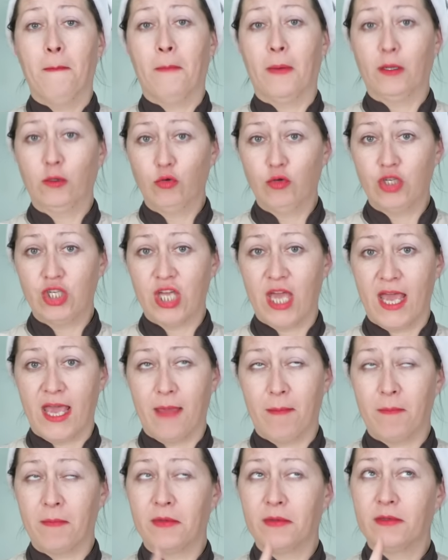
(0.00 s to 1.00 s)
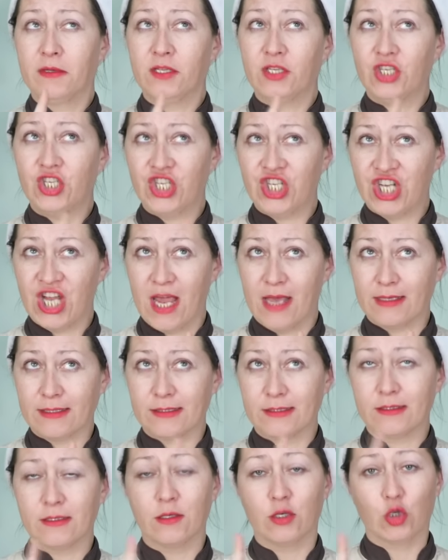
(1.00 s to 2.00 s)
Получаем
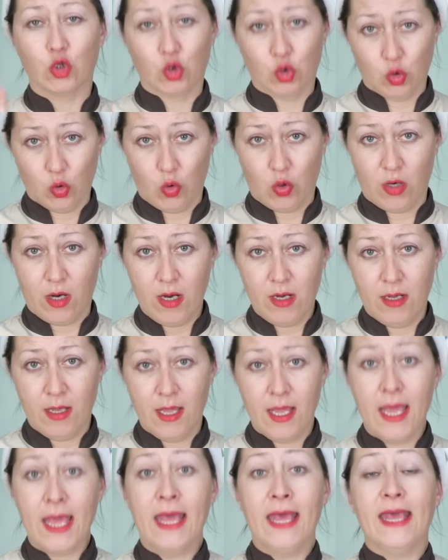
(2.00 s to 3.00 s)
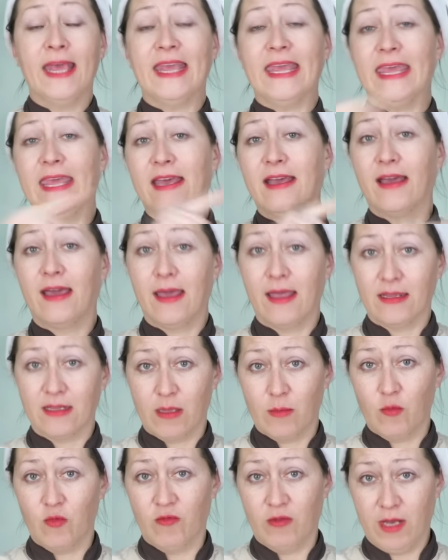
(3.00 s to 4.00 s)
час 40 и к
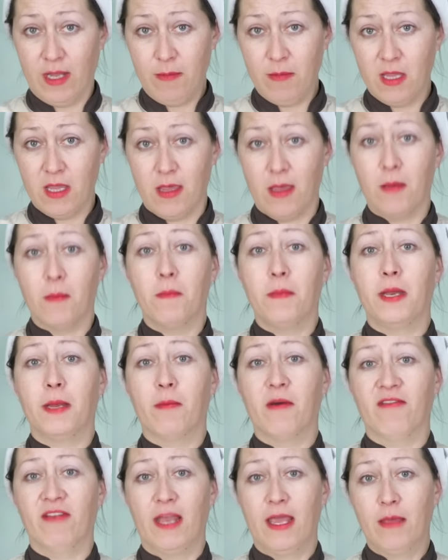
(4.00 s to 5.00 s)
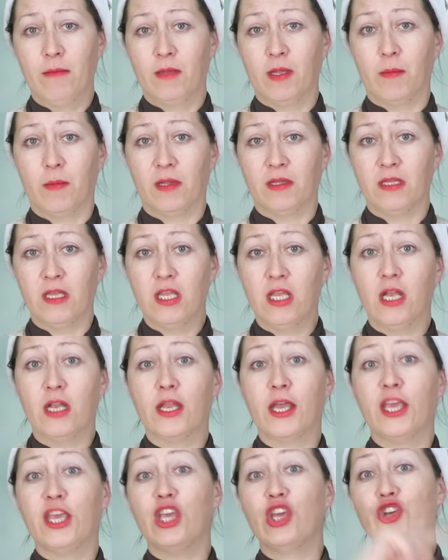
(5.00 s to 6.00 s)
этому времени прибавляем
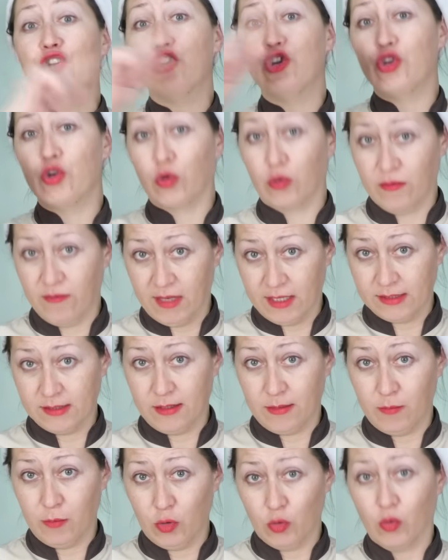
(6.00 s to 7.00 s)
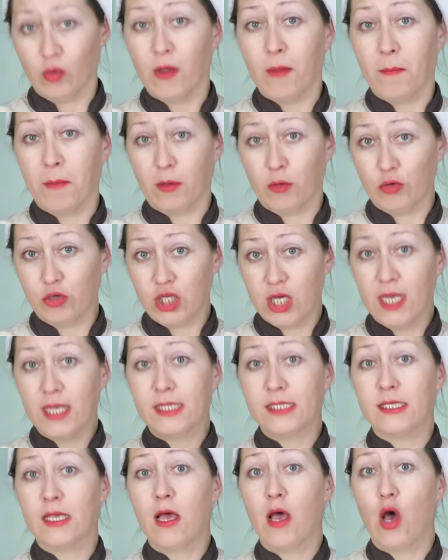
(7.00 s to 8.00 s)
дополнительно еще 20 минут.
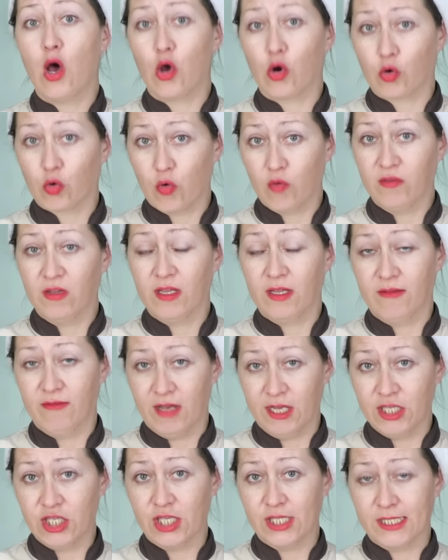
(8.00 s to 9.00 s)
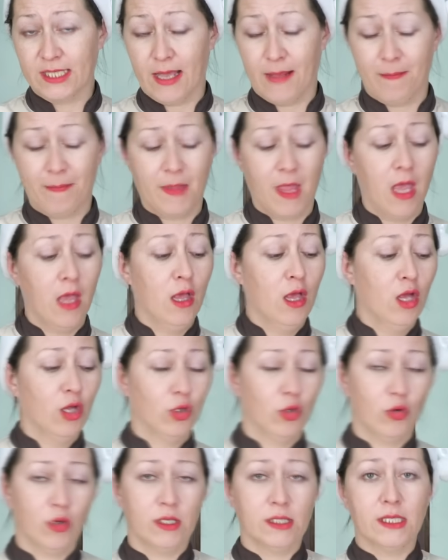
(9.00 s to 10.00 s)
Получается ровно 2 часа.
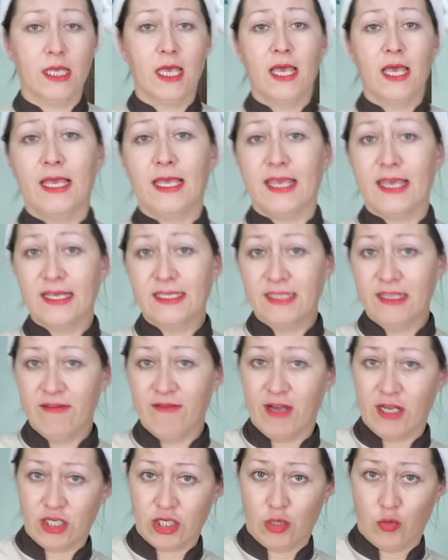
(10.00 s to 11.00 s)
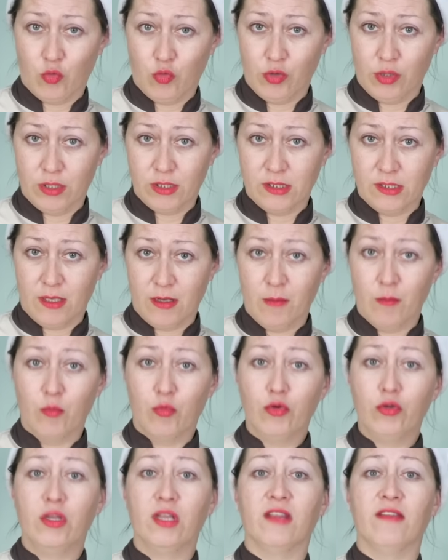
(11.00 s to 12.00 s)
То есть, если ваша курица
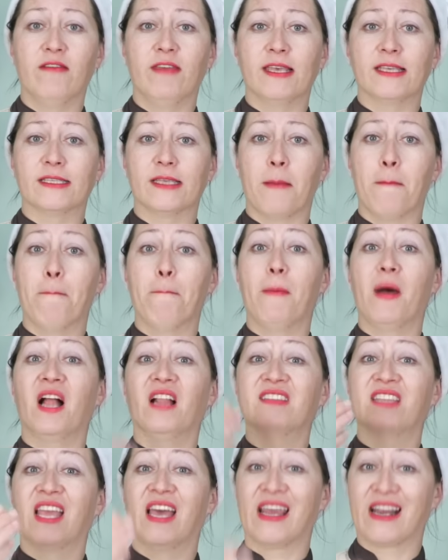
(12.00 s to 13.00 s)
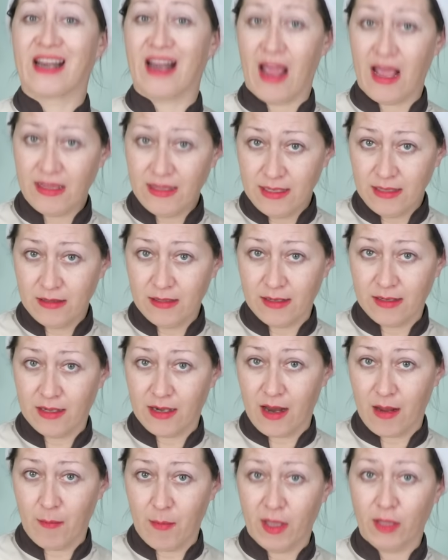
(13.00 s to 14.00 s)
будет весом 1,5
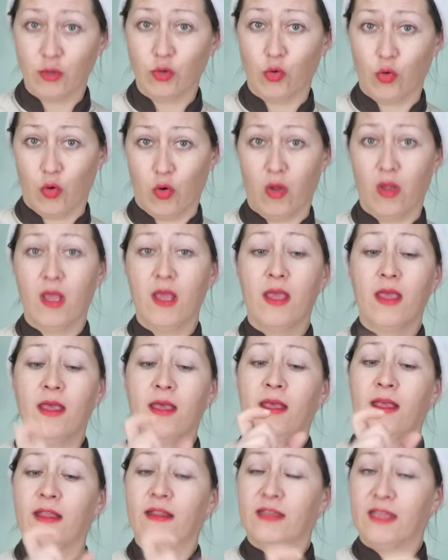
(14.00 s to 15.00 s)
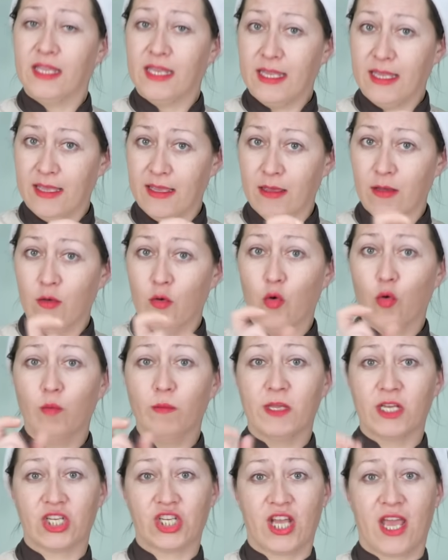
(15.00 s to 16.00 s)
килограмма, то 3
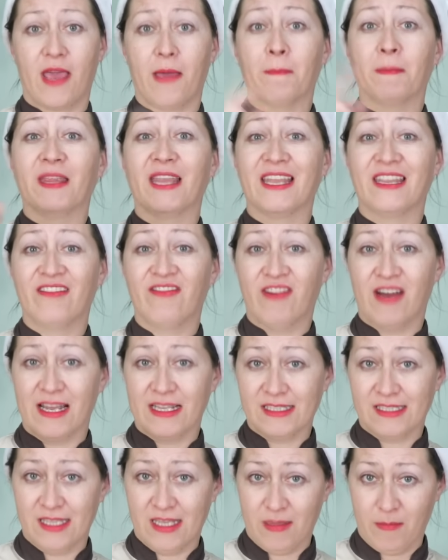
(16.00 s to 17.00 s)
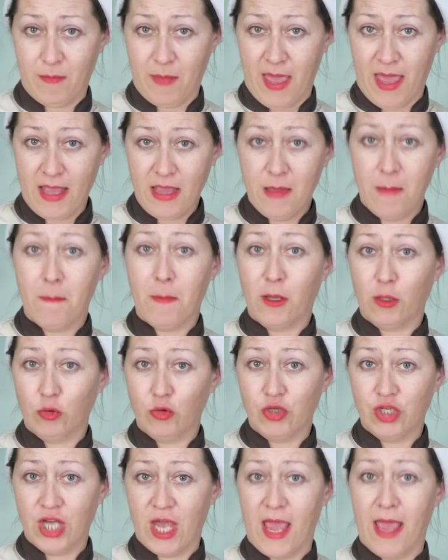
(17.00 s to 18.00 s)
умножаем на 25,
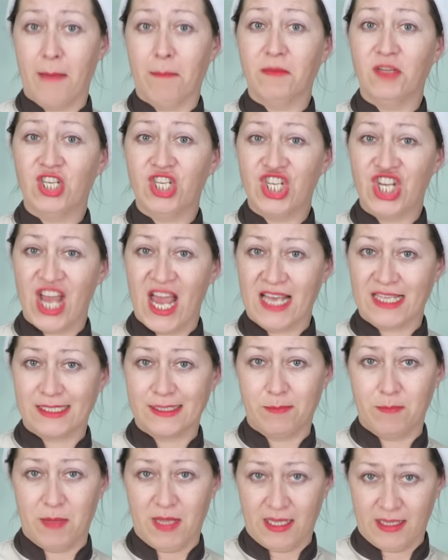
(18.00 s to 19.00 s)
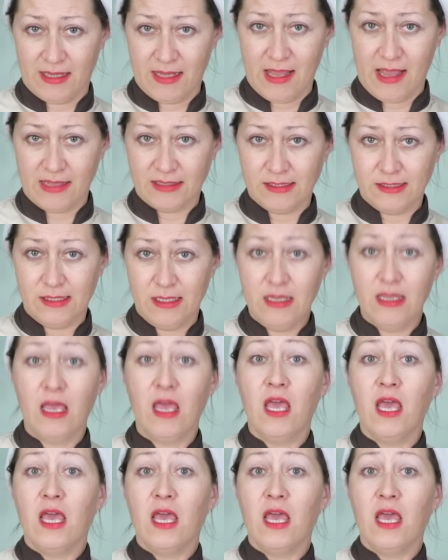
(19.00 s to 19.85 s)
получаем час 15.